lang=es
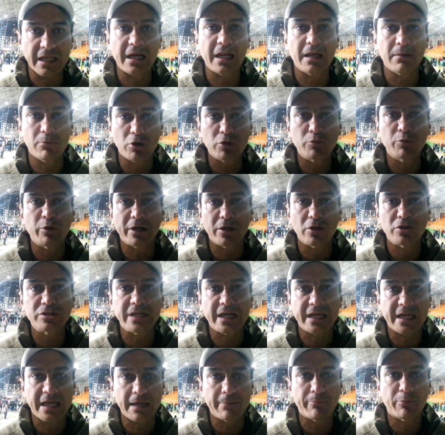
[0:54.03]
tenemos buenos
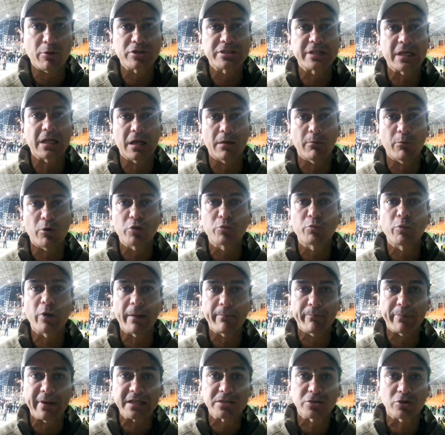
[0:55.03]
equipos, tenemos
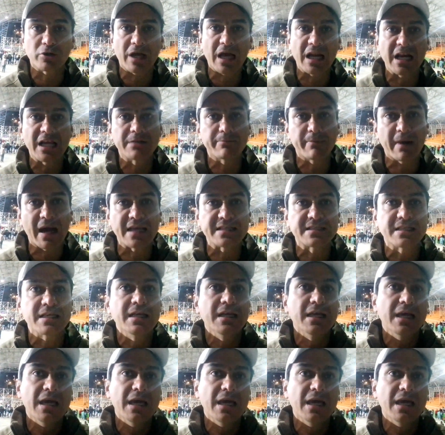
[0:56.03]
buen personal, es más,